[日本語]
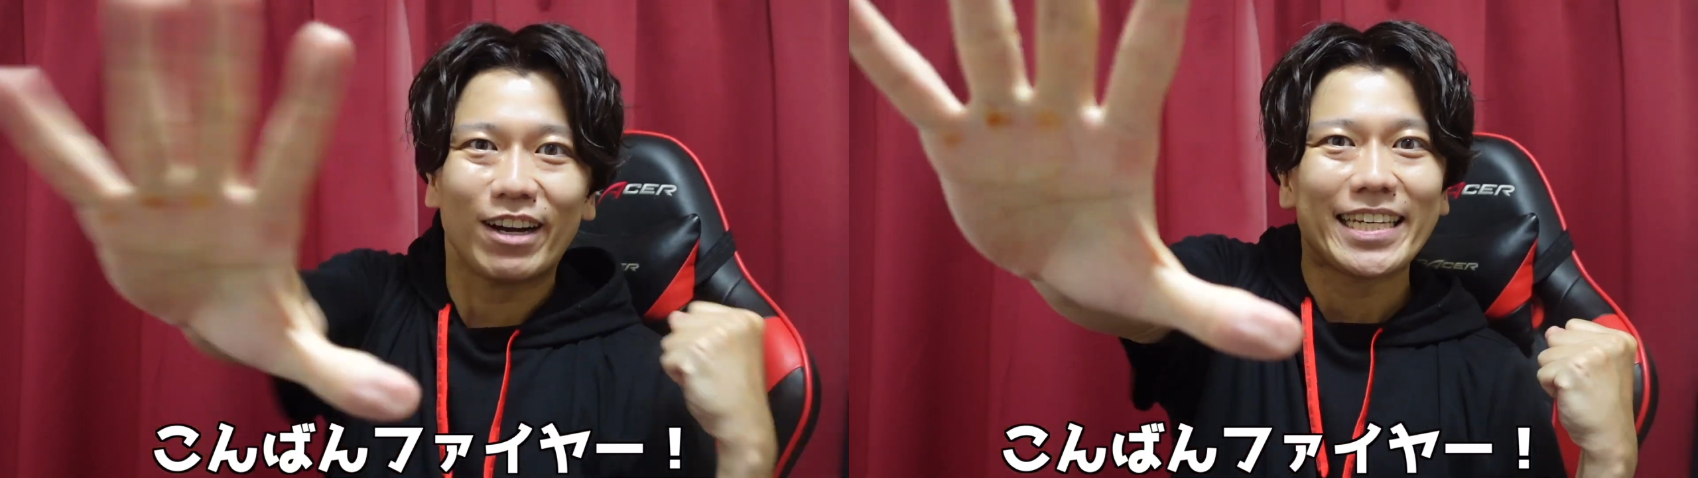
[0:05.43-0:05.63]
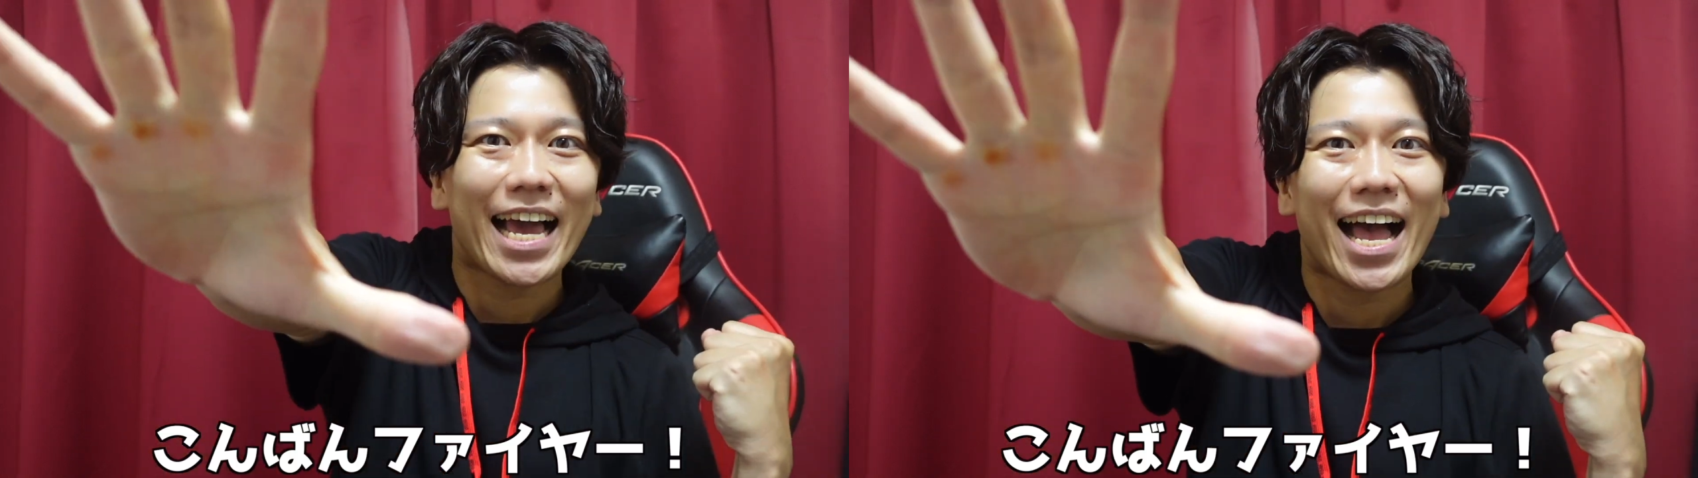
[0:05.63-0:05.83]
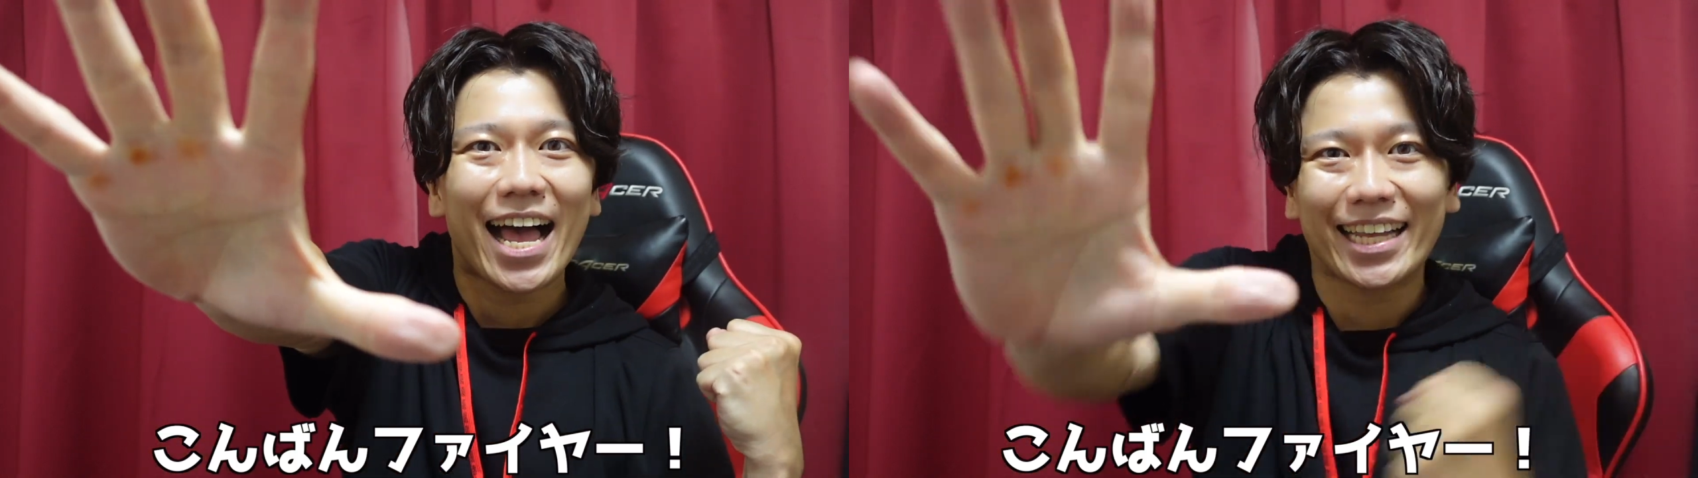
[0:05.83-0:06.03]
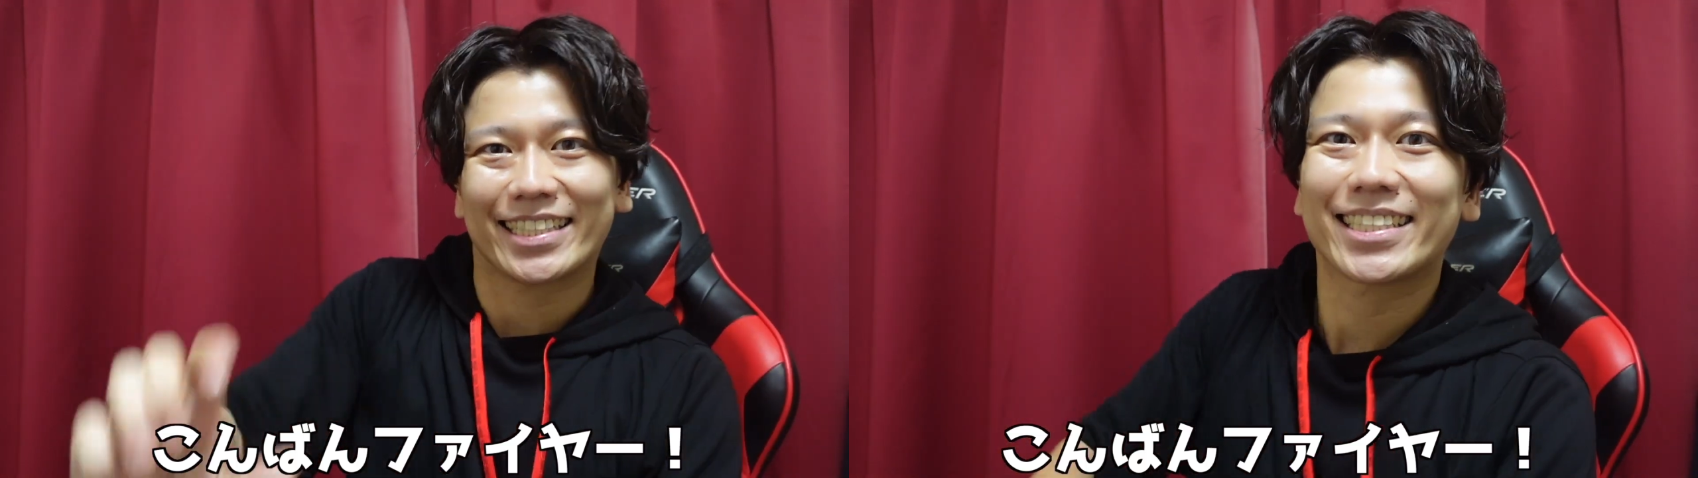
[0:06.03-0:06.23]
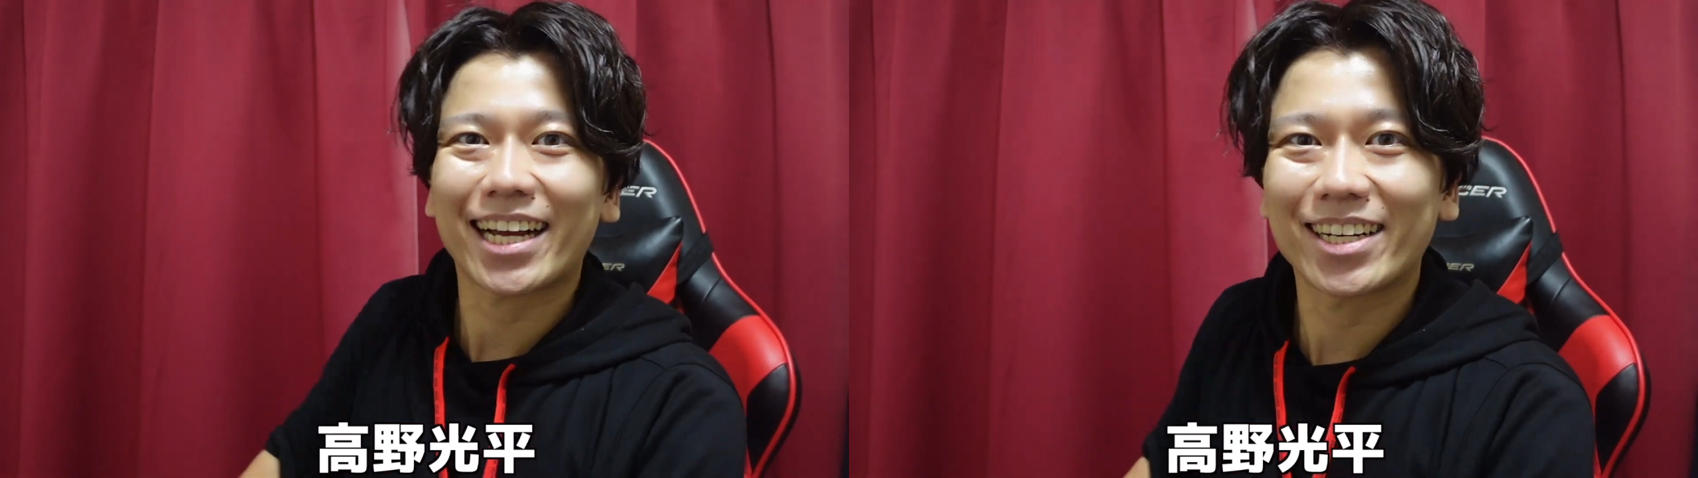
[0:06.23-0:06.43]

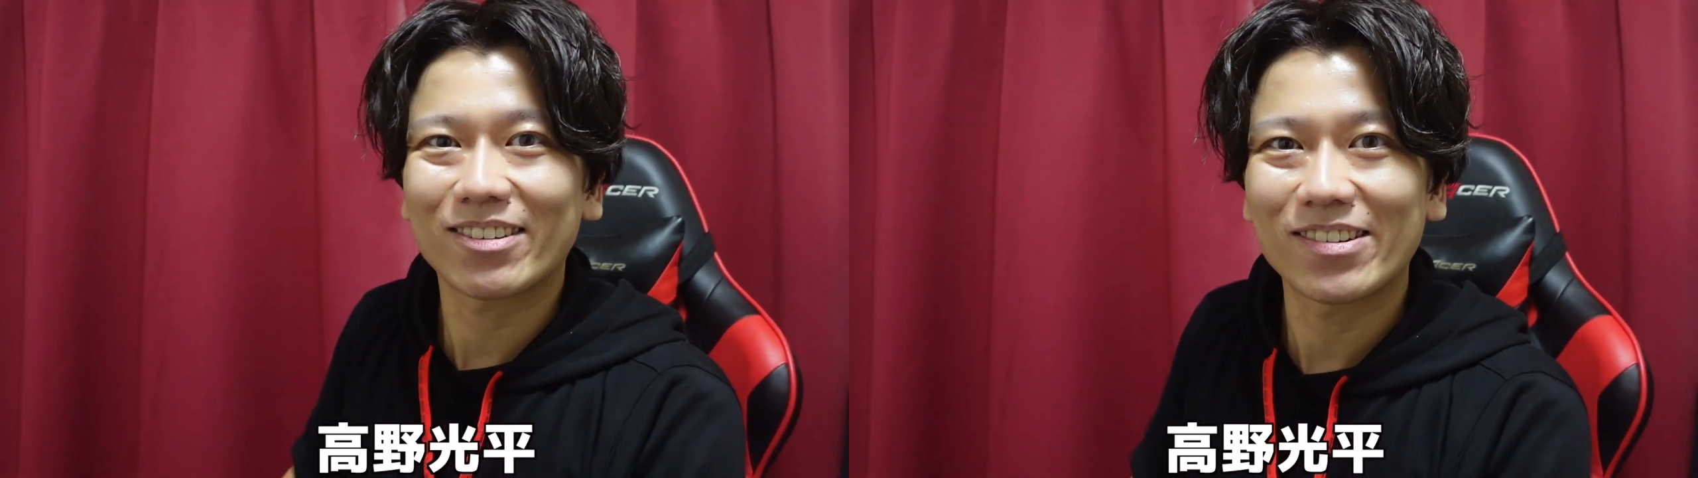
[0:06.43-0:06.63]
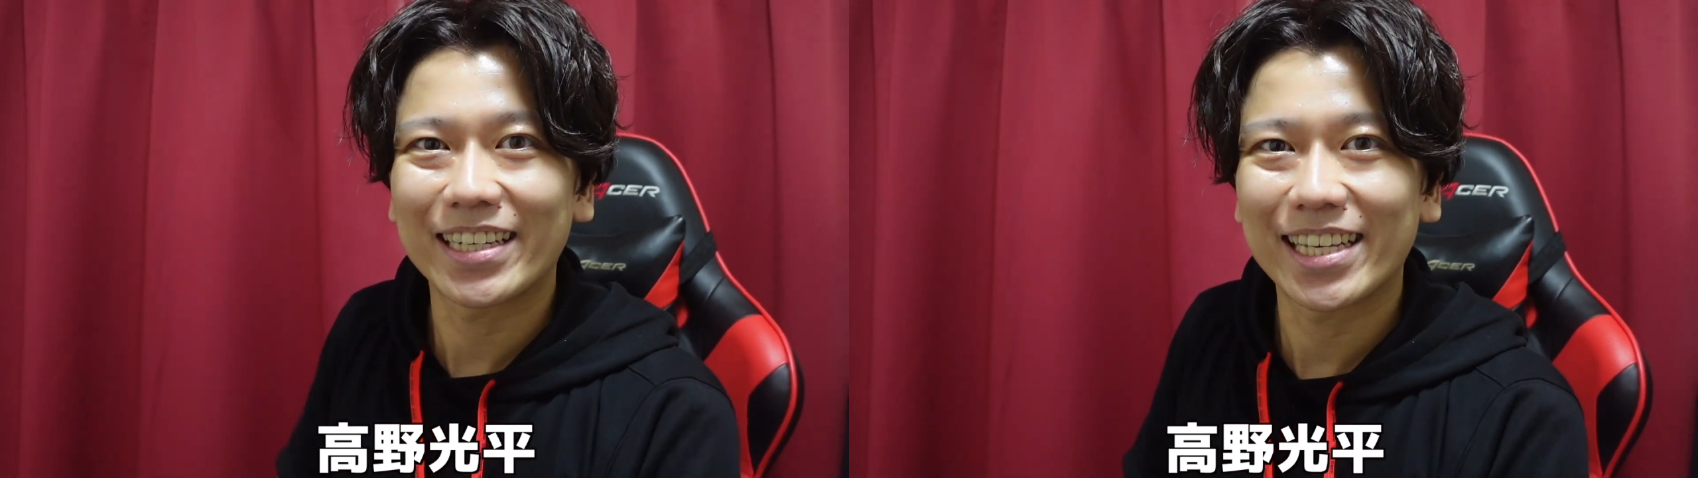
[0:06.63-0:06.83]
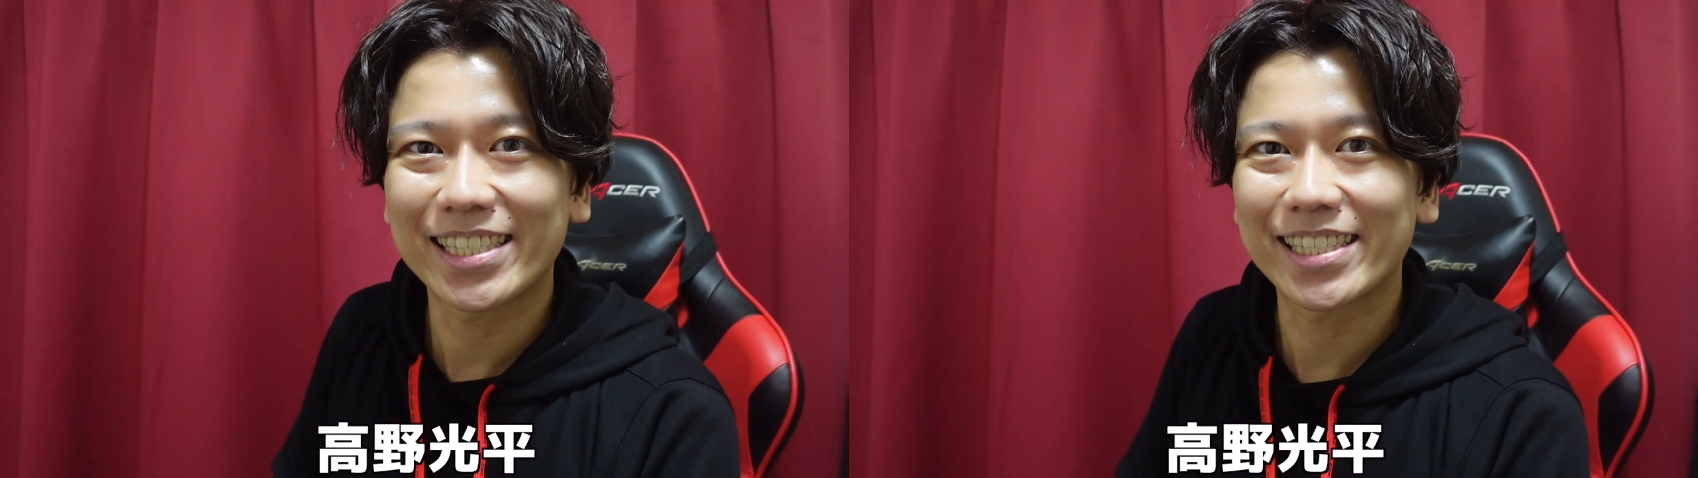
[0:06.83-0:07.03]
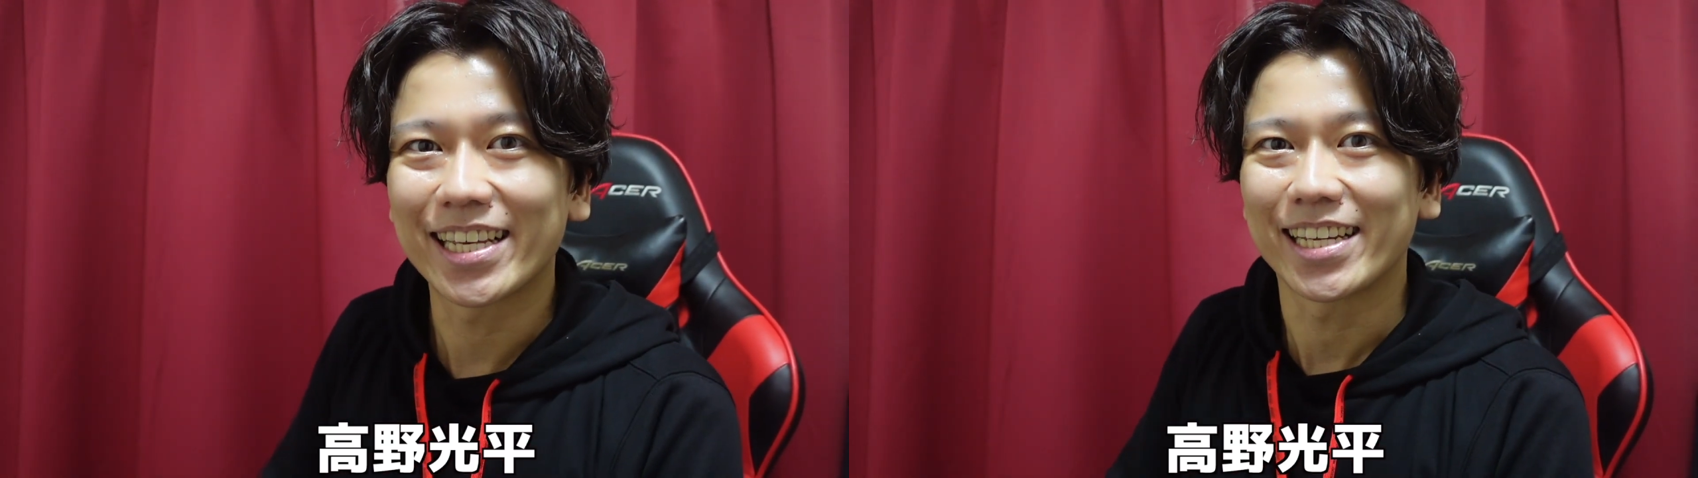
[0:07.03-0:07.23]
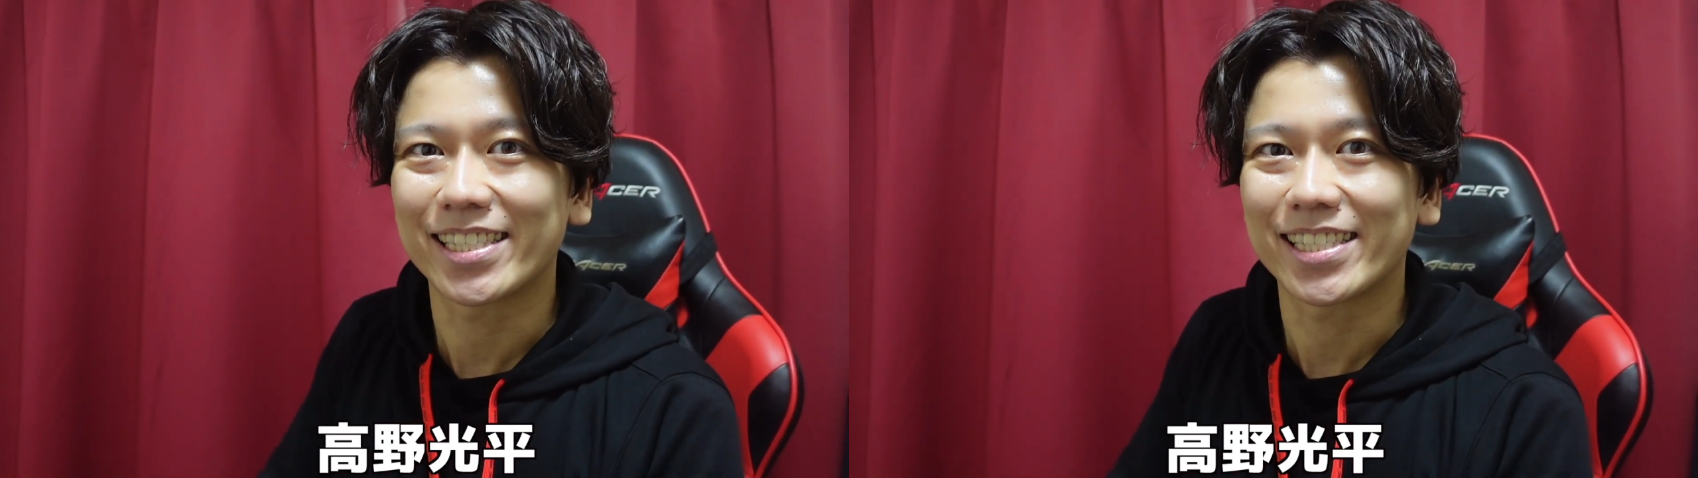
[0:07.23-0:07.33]
ファイヤー高野浩平です